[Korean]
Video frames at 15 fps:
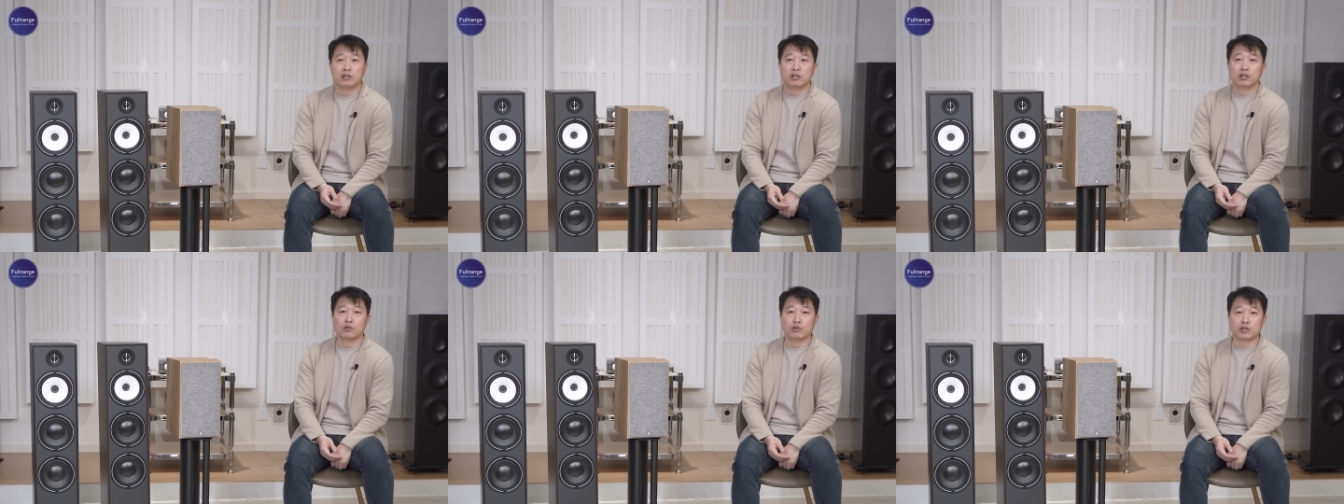
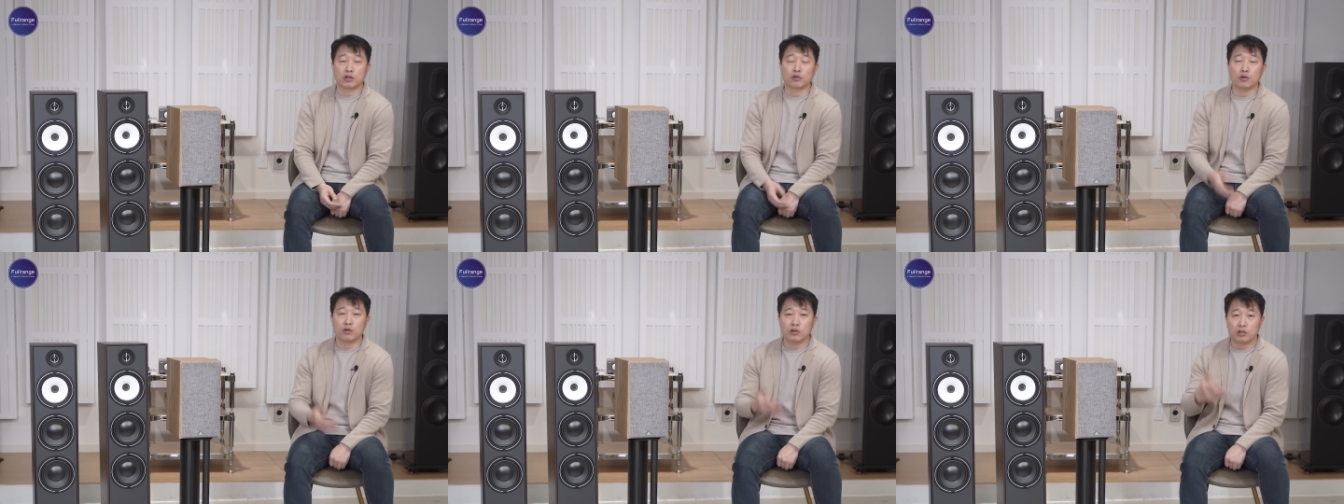그리고
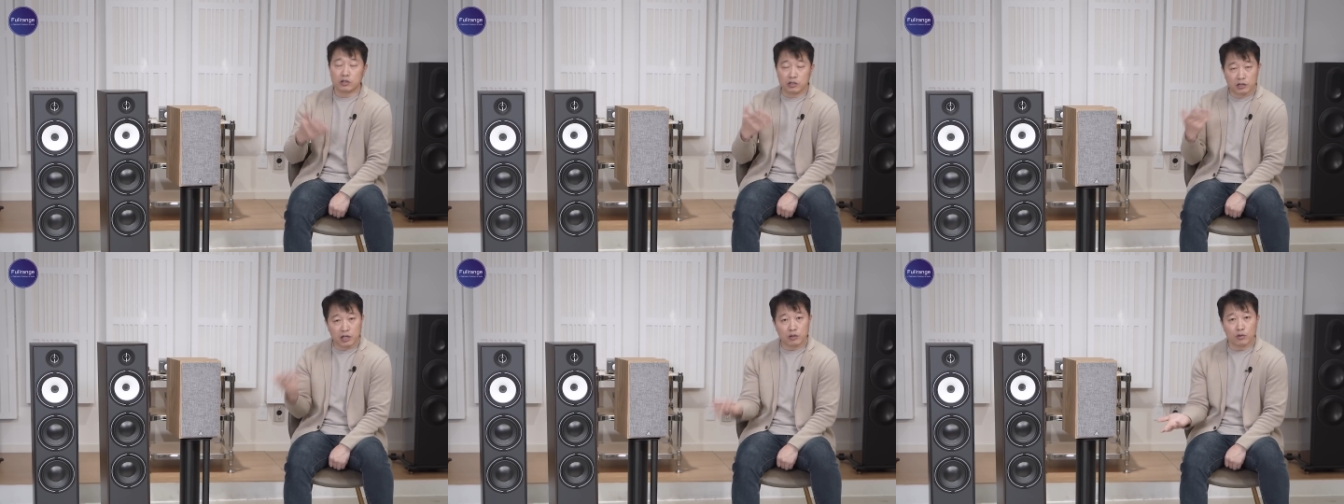저도
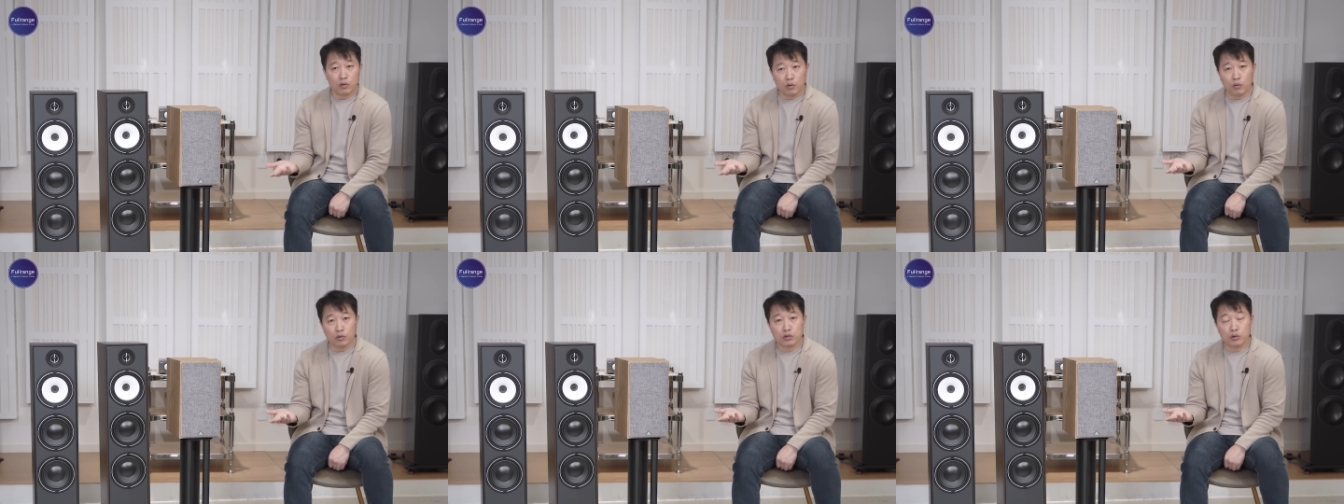
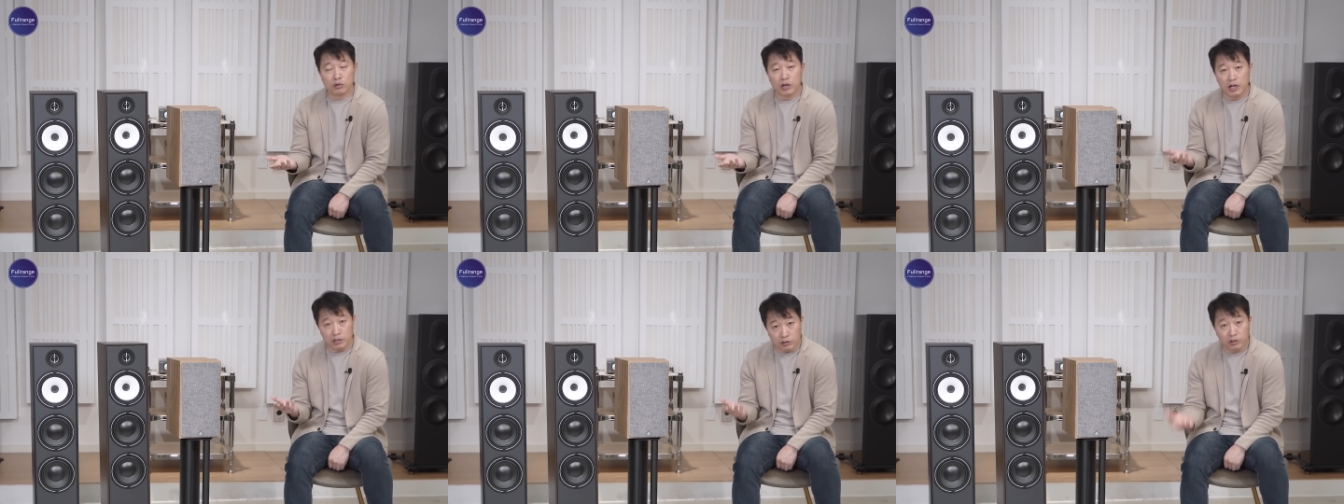그때도
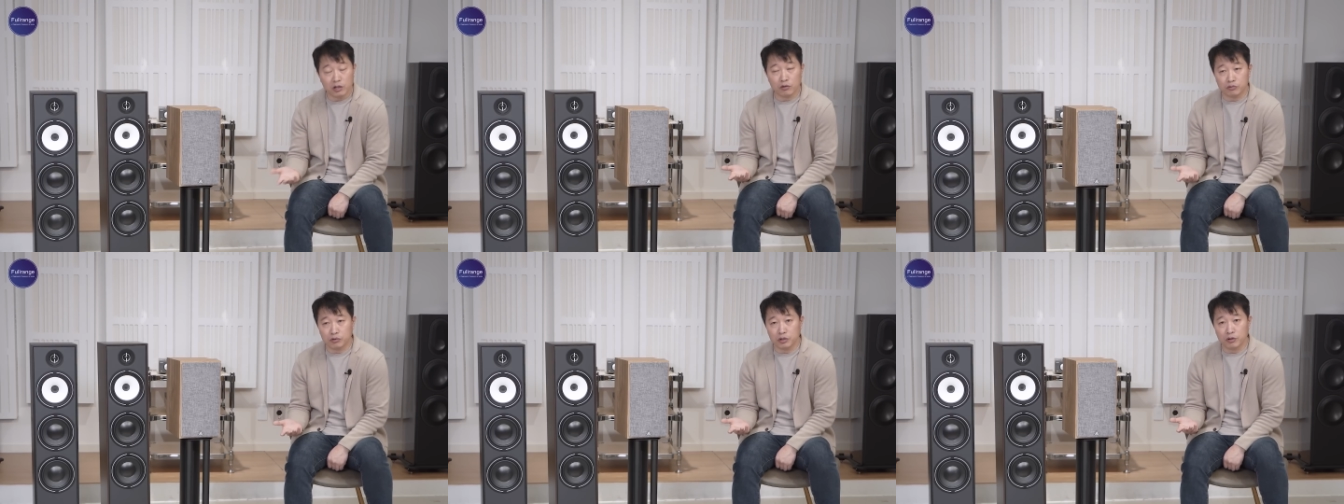오디오를 하던
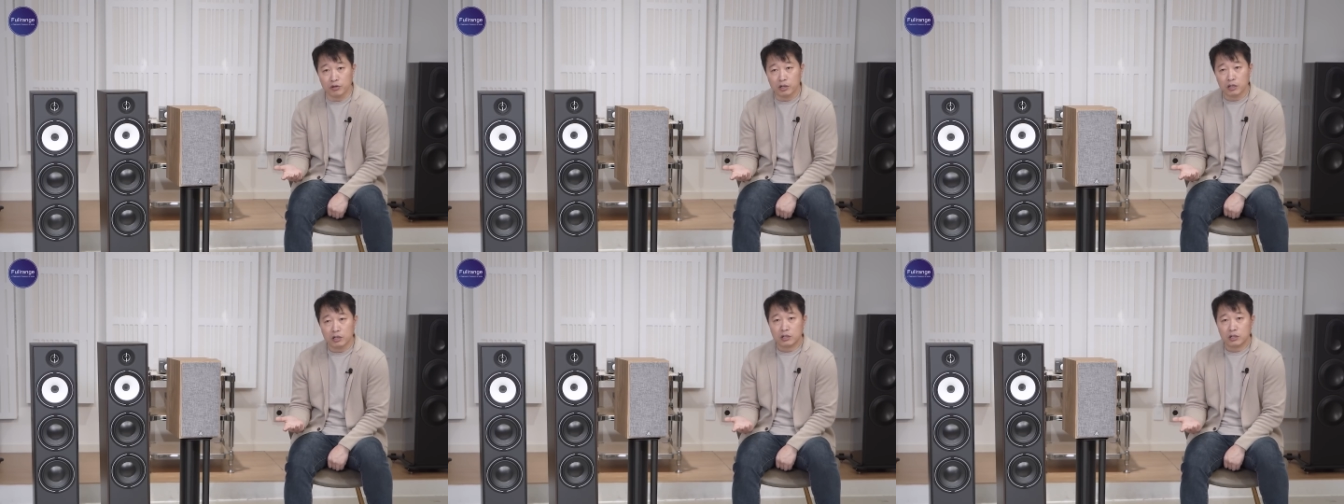때였고요.